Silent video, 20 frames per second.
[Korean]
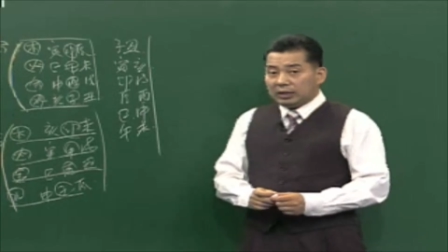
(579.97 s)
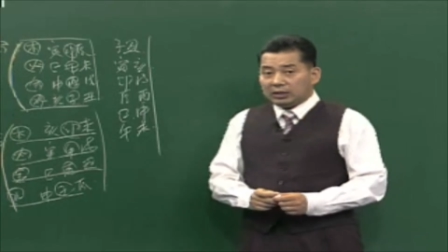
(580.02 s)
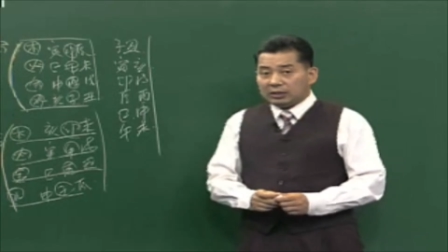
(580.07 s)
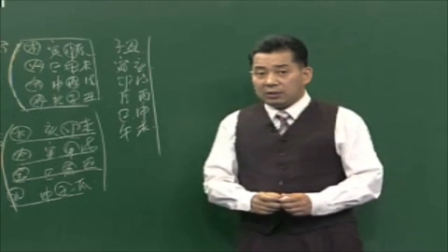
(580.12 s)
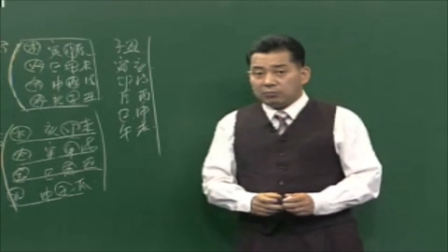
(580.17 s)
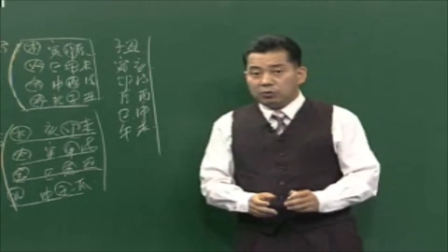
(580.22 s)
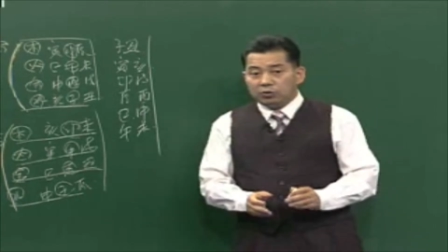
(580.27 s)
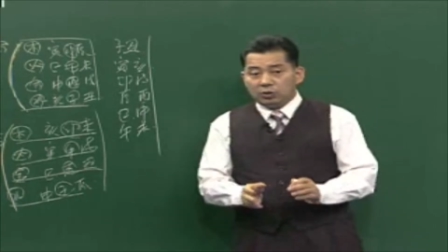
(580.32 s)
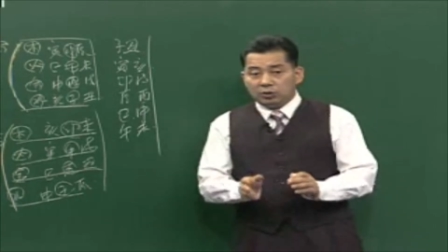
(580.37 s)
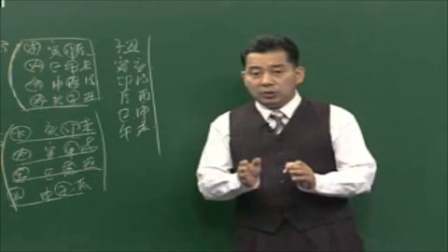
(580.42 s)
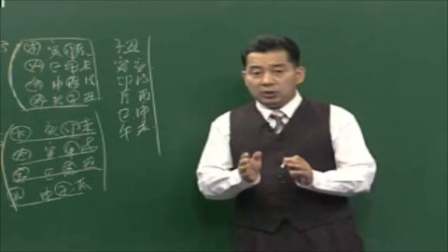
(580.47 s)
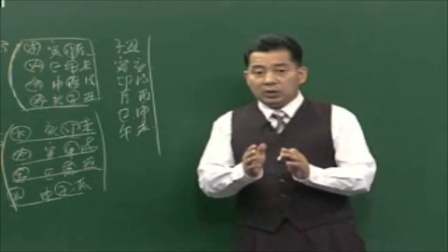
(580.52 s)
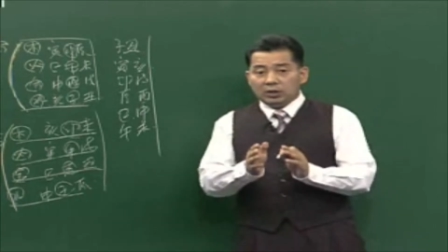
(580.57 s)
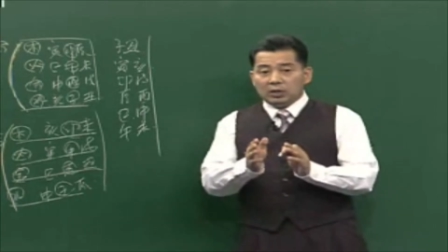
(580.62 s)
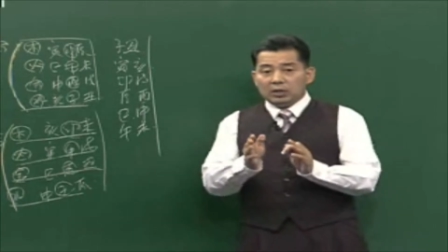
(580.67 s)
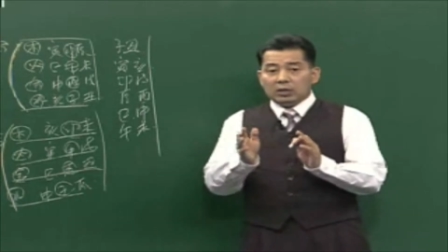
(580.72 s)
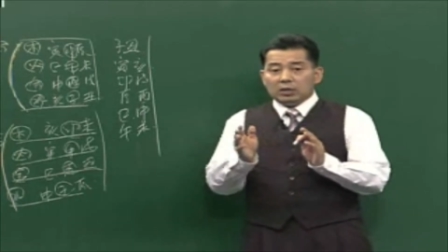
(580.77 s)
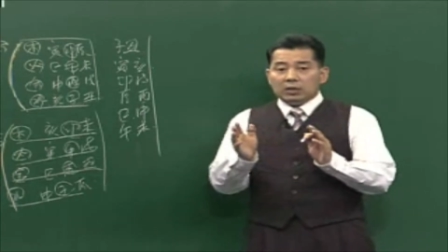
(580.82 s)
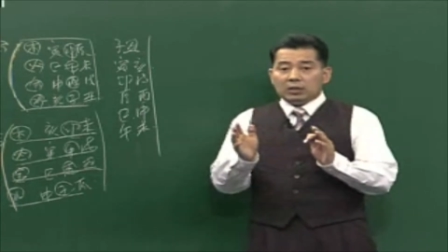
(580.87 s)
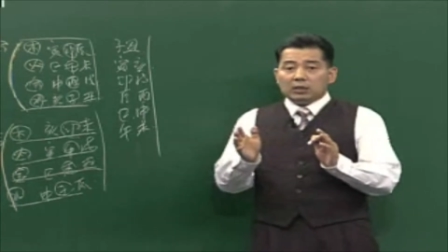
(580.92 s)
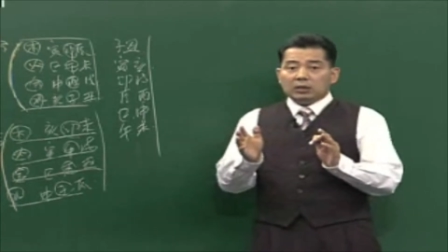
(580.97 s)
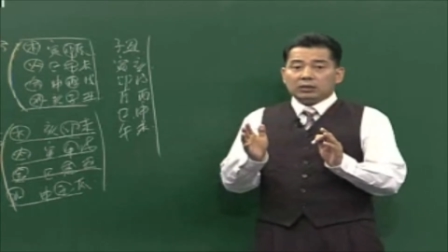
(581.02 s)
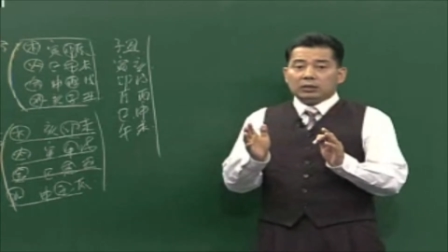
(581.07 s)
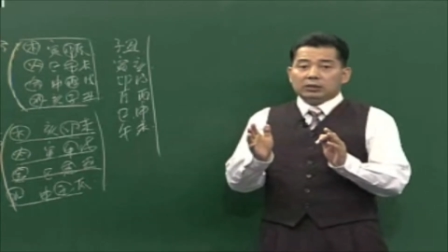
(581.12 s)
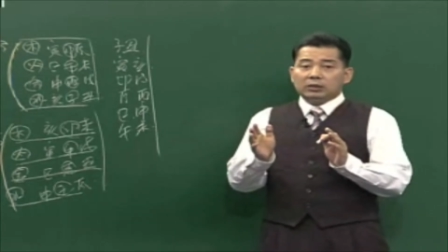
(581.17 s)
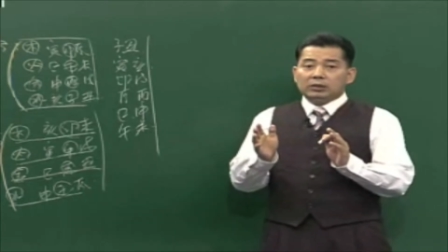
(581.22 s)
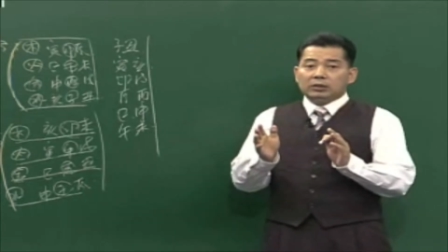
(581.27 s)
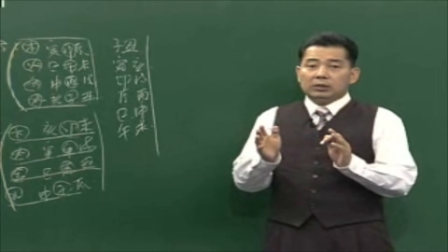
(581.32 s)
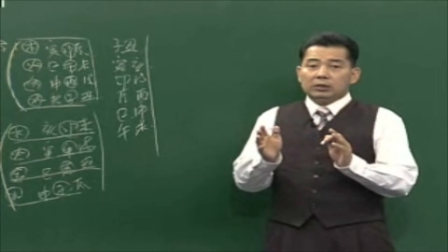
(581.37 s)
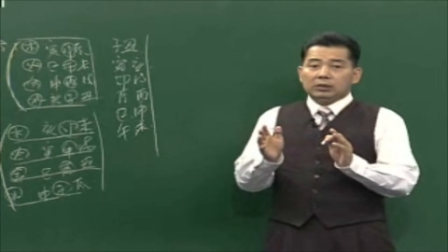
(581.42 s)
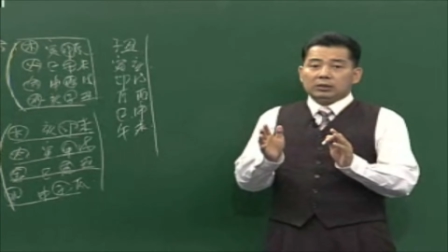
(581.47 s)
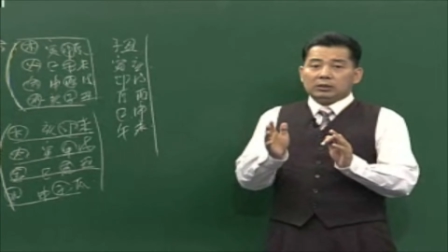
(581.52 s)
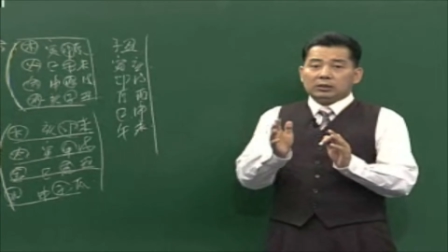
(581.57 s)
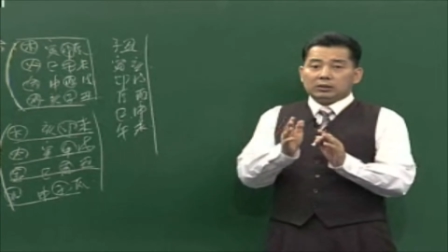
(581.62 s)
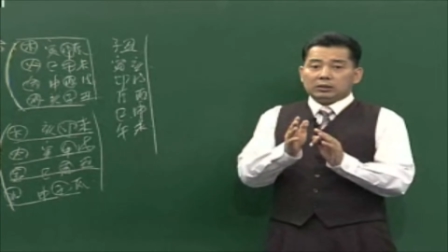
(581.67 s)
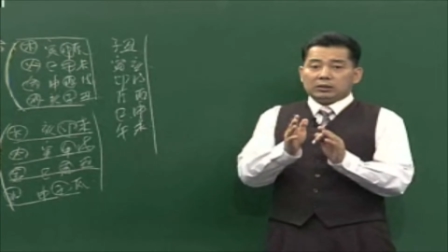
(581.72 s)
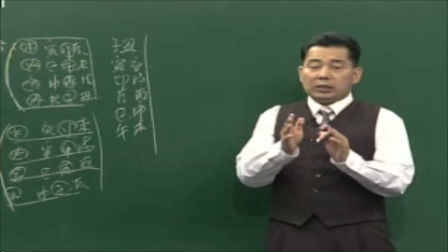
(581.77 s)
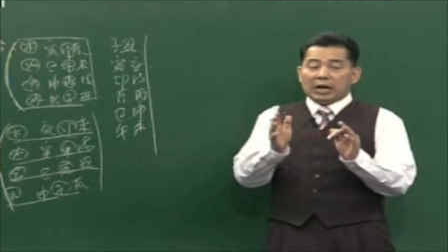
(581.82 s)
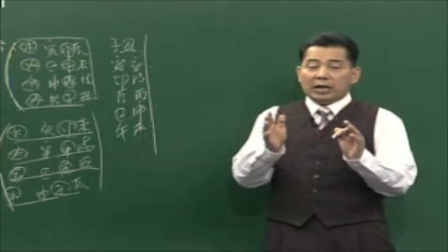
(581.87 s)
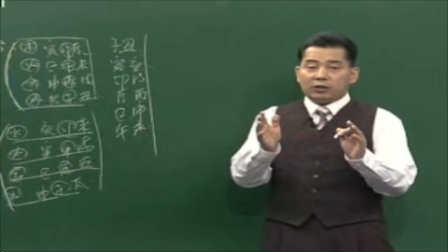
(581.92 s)
각각 물론 그
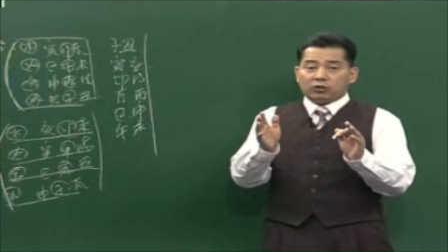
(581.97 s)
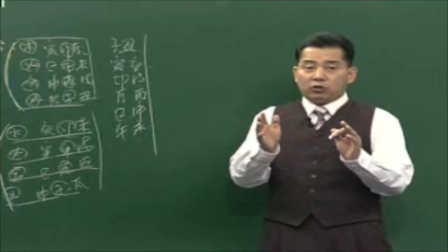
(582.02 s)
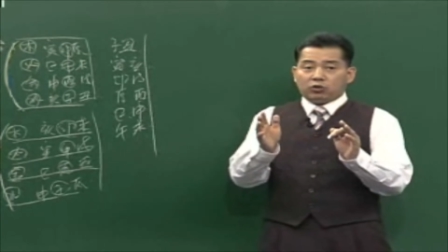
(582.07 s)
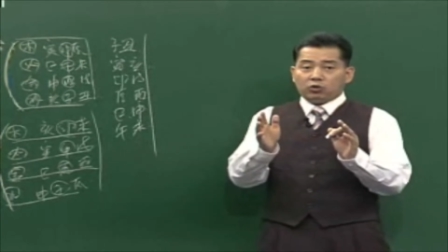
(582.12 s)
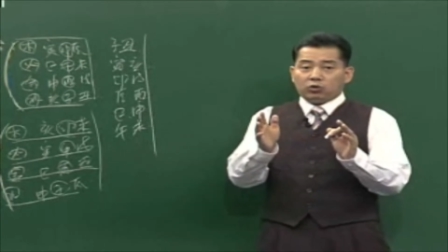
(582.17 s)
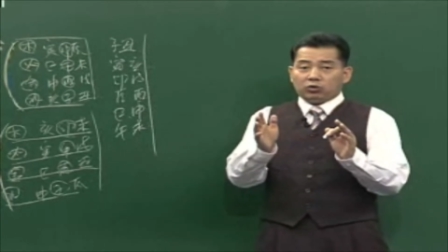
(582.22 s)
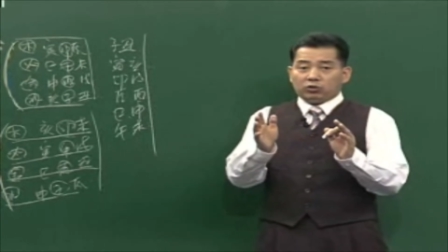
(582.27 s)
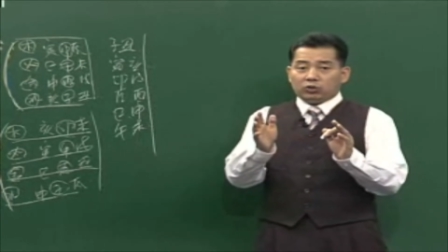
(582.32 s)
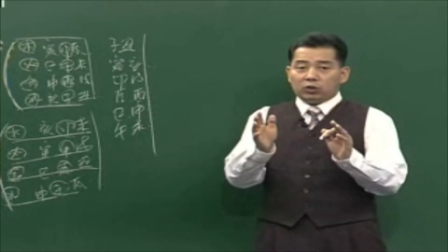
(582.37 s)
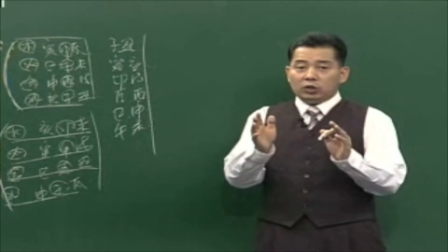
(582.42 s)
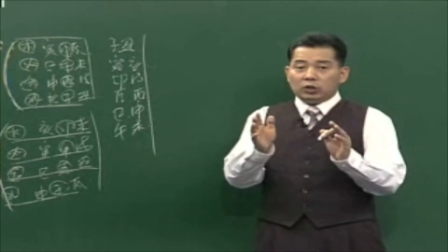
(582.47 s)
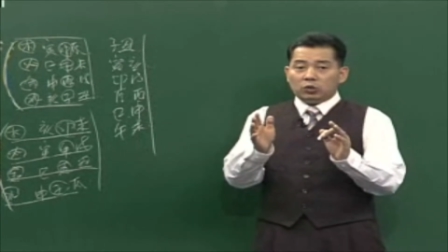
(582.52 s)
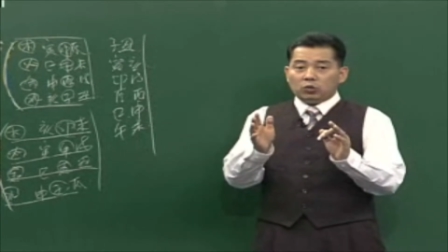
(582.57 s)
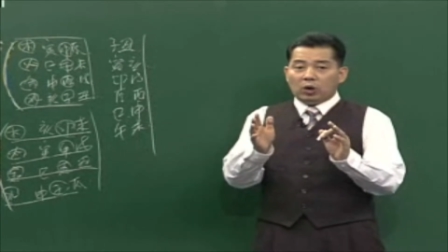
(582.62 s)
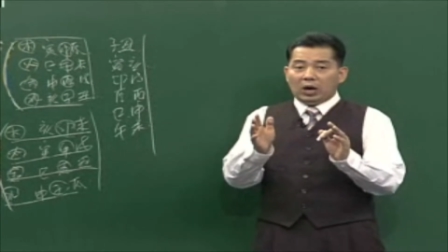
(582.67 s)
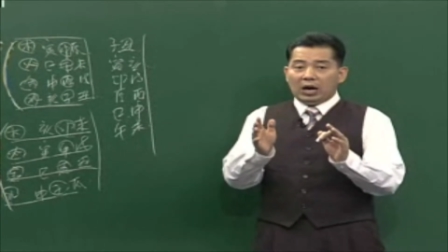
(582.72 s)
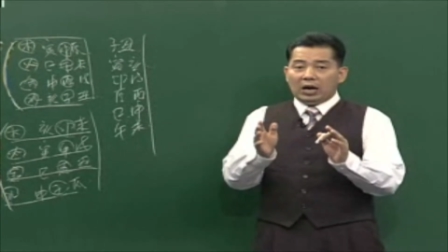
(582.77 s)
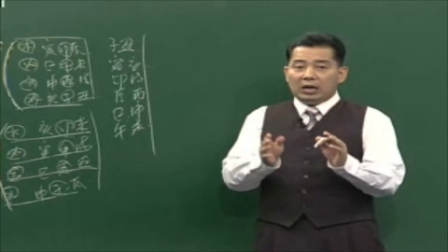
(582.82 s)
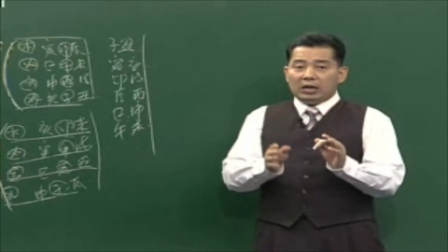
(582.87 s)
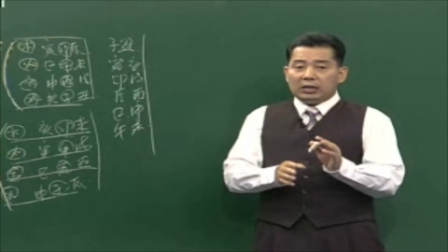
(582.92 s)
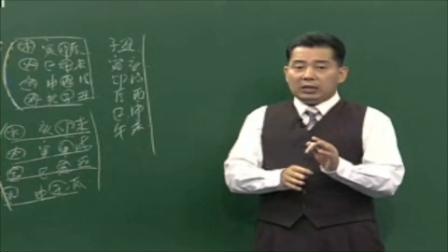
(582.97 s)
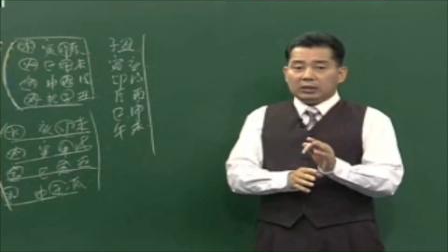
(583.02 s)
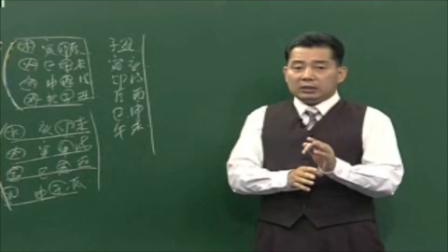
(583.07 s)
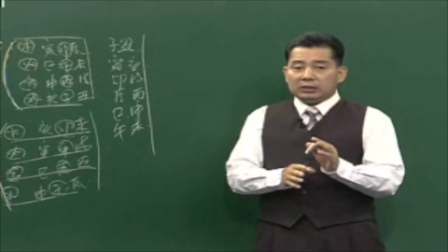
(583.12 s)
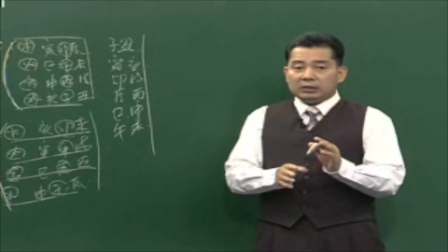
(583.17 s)
자축선과